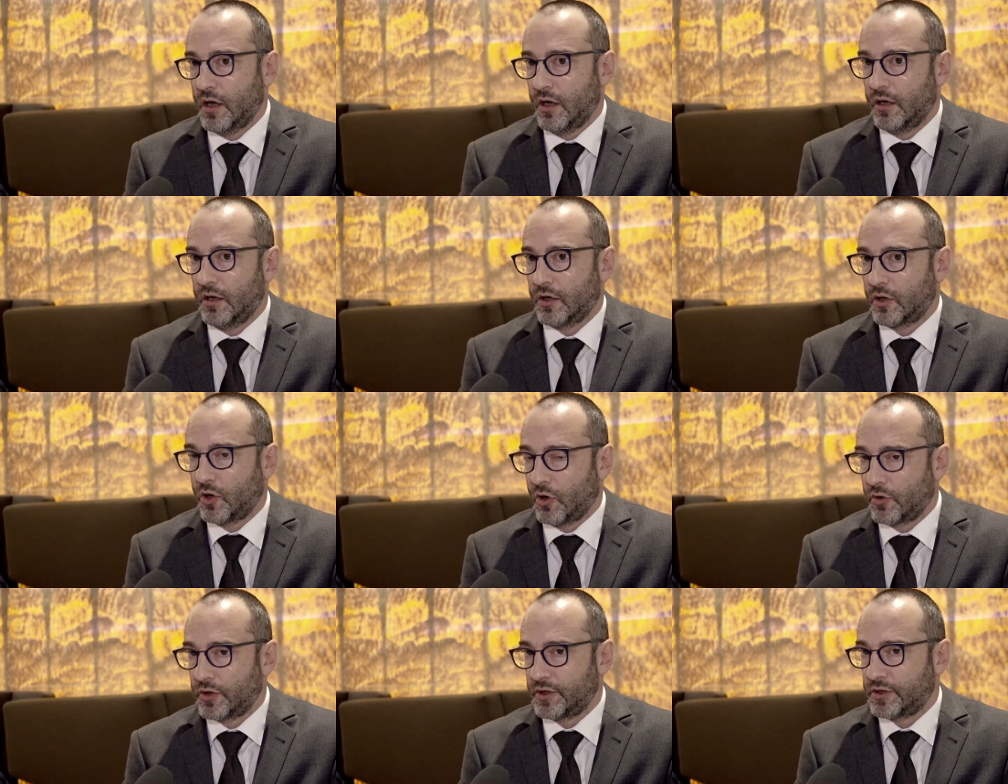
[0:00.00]
E,
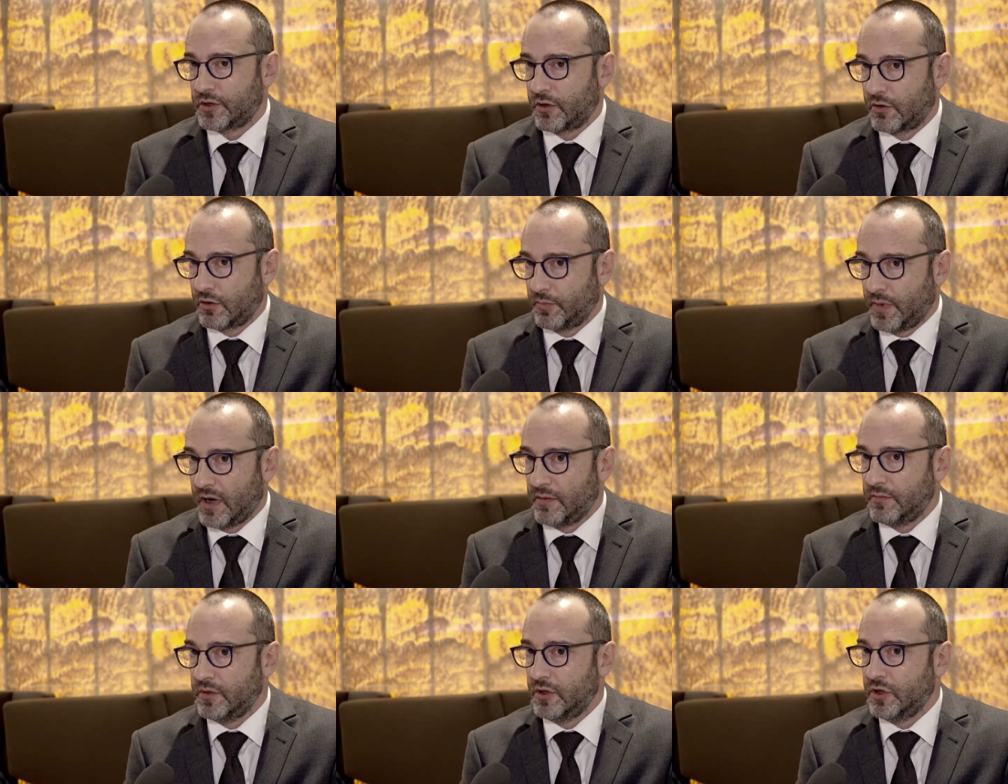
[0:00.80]
chorych z
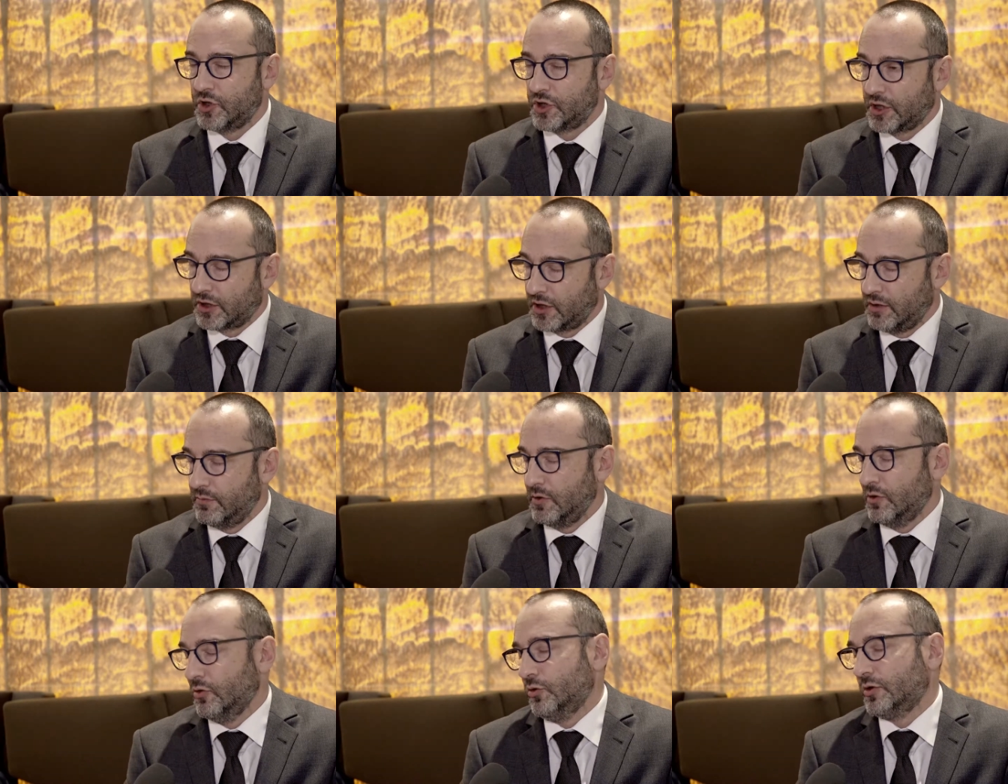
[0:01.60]
chorobami
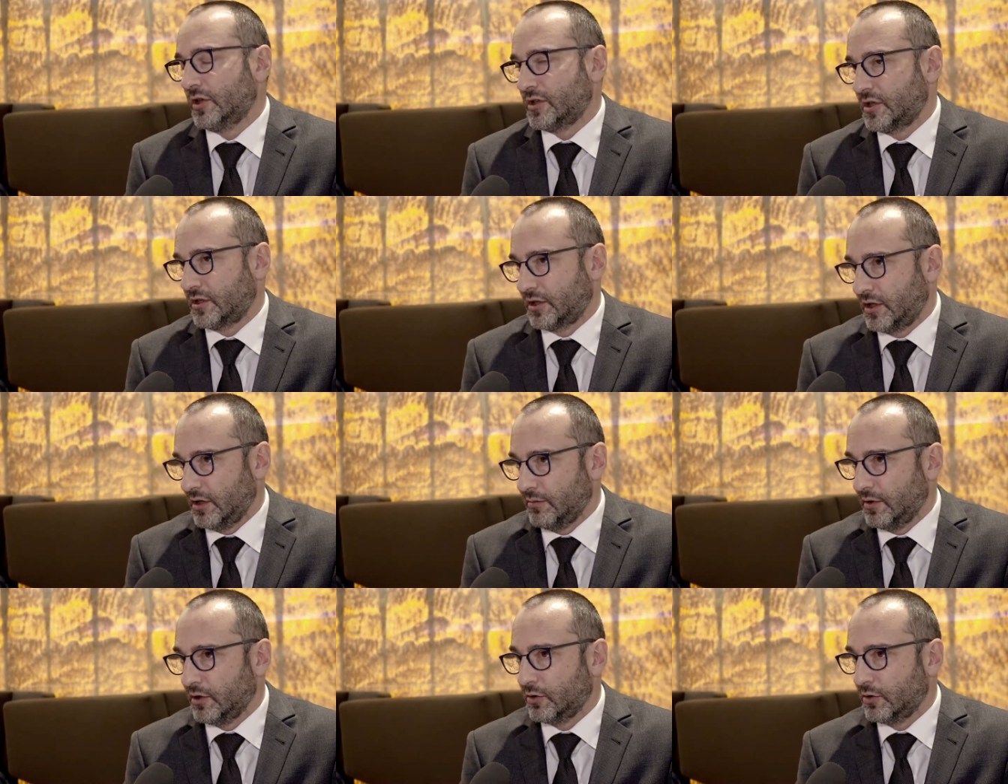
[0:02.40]
rzadkimi i ultrarzadkimi.